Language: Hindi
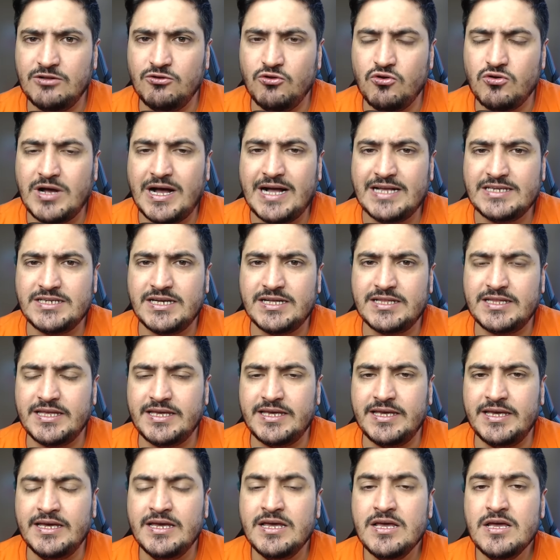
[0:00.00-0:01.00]
लोग आ जाते
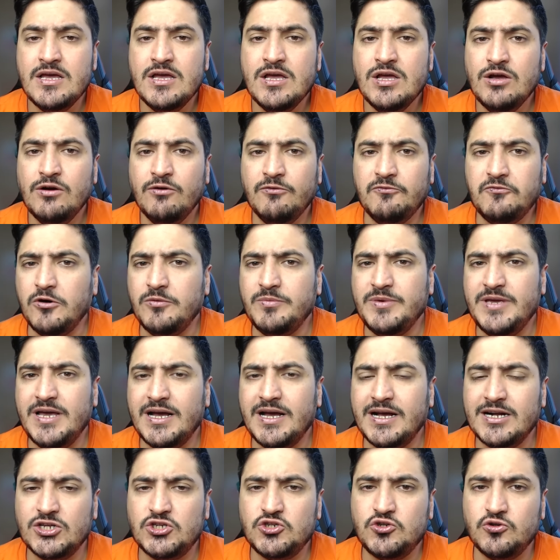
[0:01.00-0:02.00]
हैं वो भी
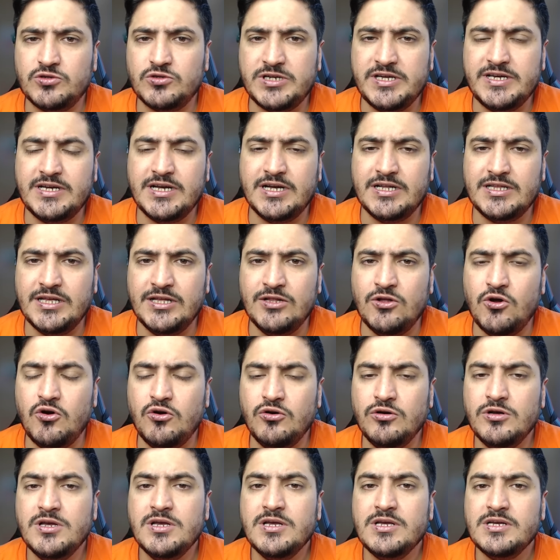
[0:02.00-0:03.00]
अगर छुट्टी का दिन हो
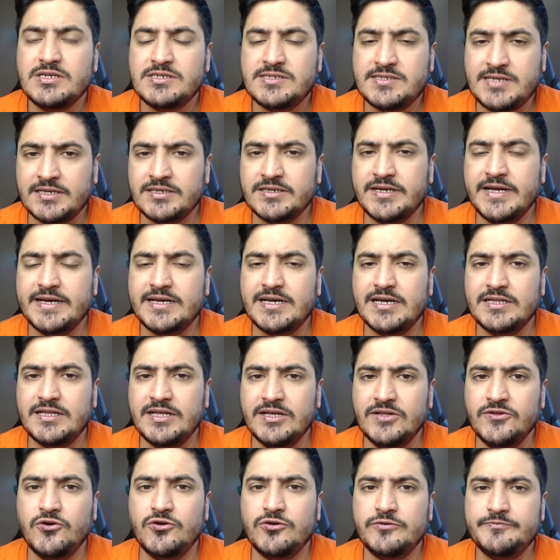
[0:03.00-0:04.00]
संडे का
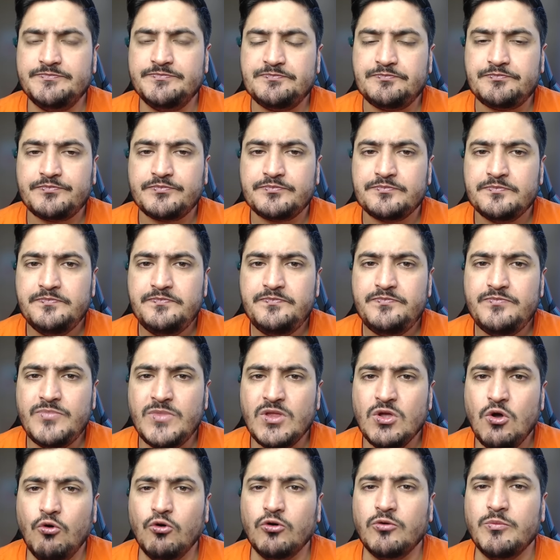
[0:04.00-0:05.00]
दिन हो
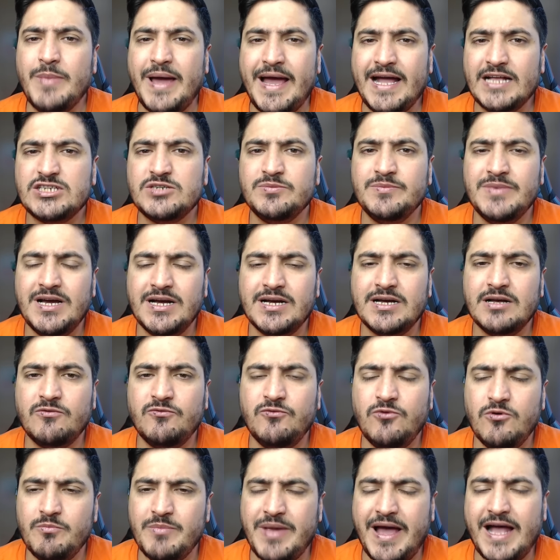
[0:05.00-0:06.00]
और मैच में अगर
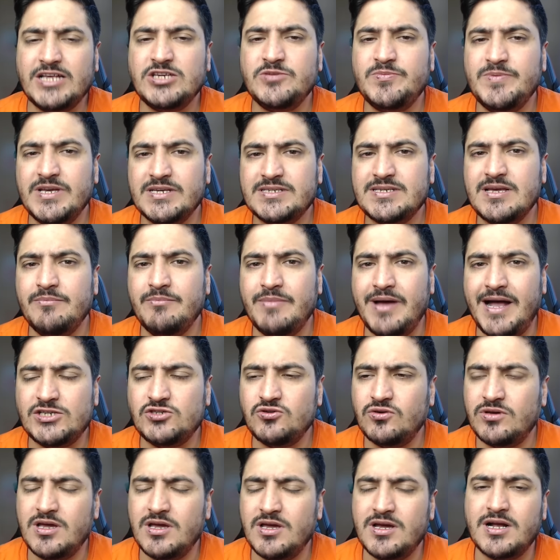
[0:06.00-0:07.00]
वो मैच भी ऐसा
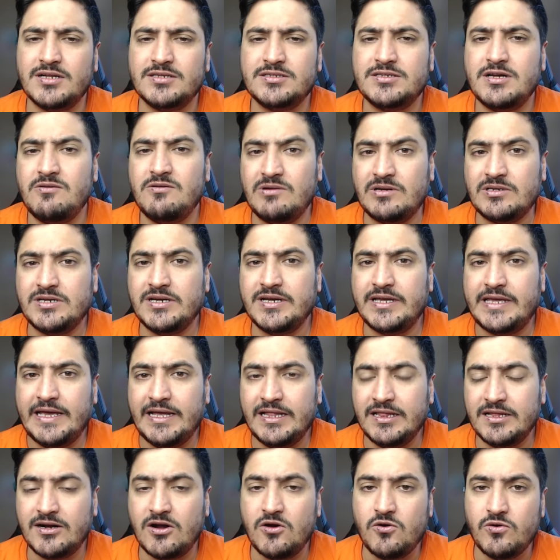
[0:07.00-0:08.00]
मैच हो कि घंटा वंटा
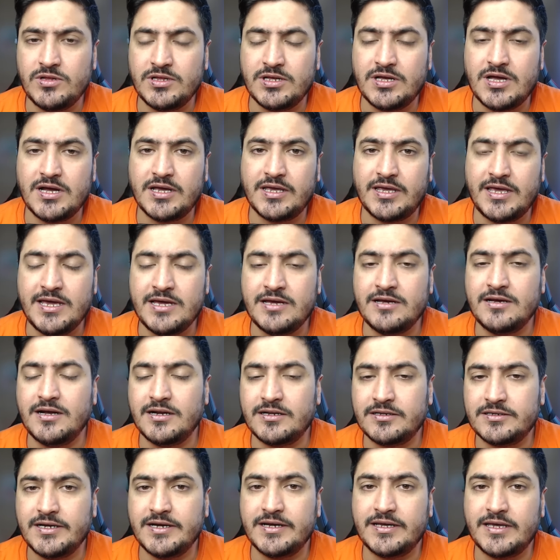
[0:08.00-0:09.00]
खेल रहा हो इनका किंग
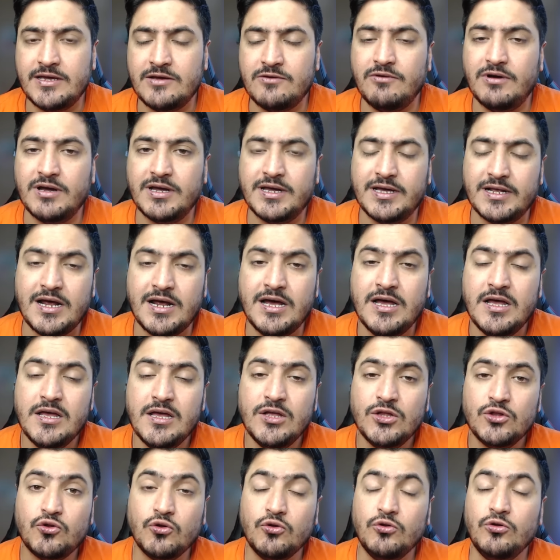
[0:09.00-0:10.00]
घंटा किंग वगैरह
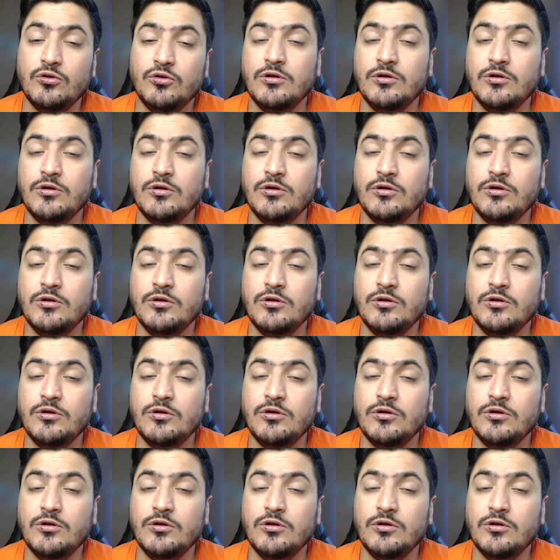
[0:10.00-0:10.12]
तो